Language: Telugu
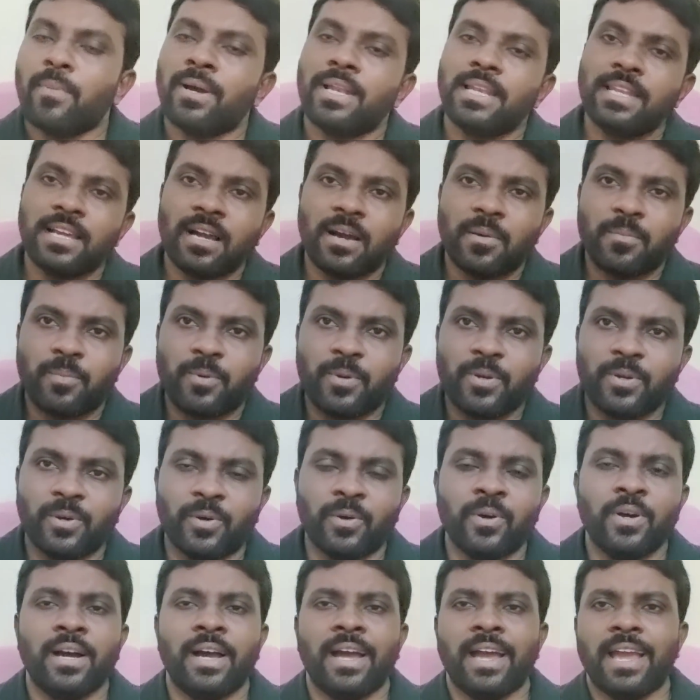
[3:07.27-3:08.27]
మళ్ళీ అప్పుడు
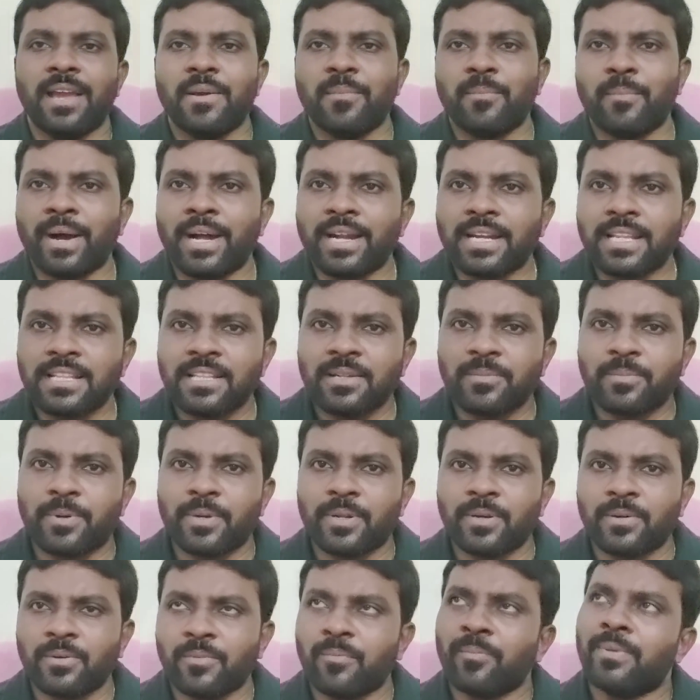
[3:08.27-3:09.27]
ఏ మాట
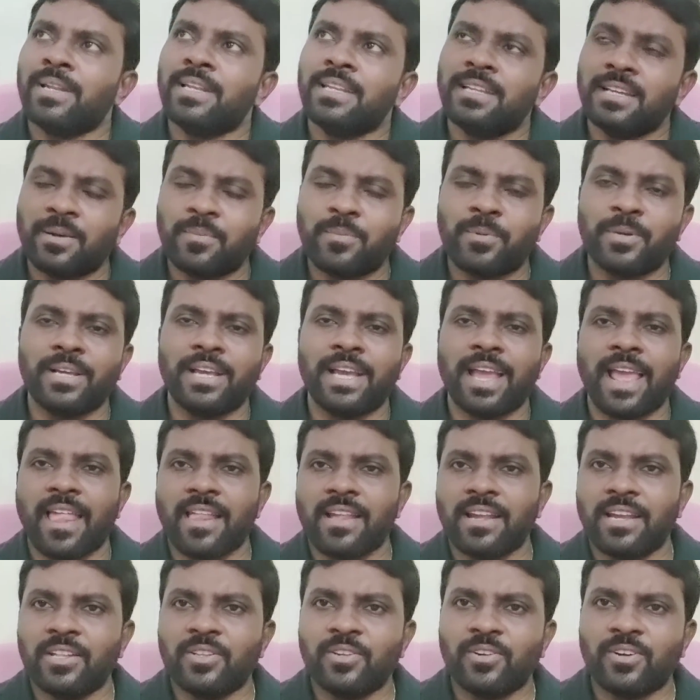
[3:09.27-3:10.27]
తప్పడం మళ్ళీ అప్పుడే
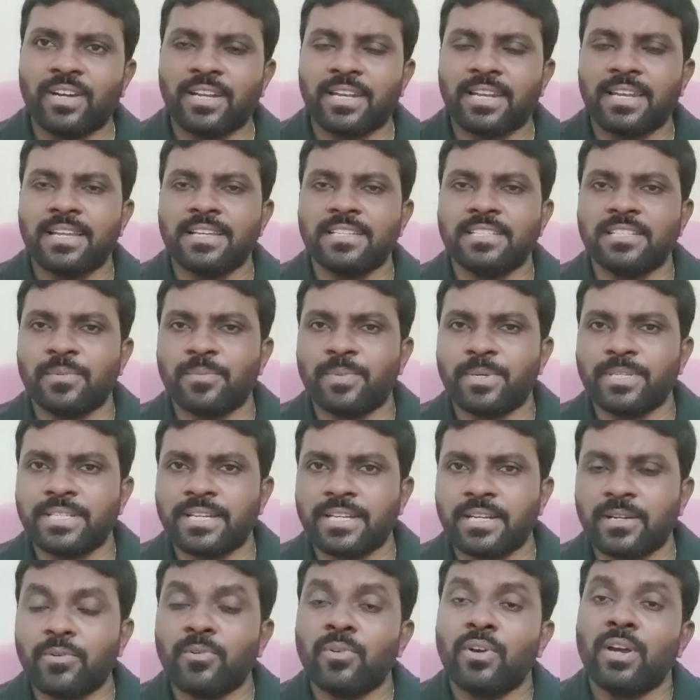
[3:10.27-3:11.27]
ఏదో ఒకటి అని చెప్పి
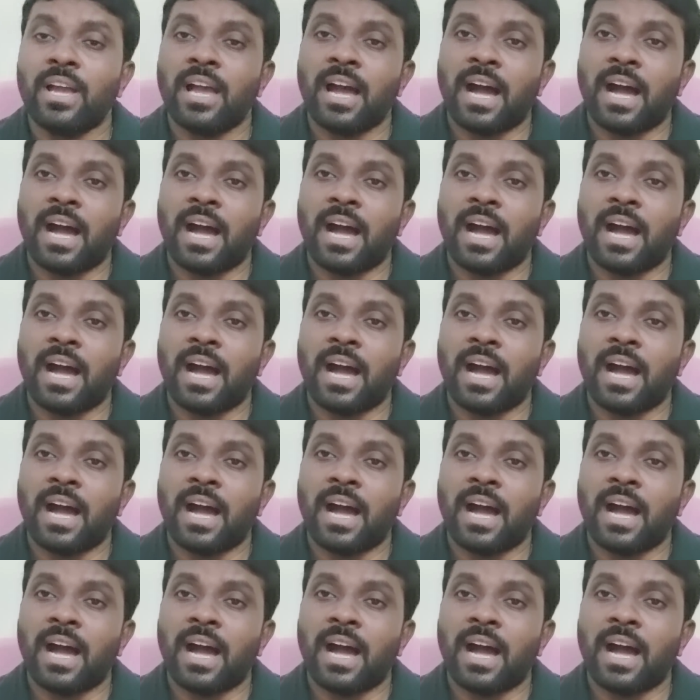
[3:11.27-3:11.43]
చేయడం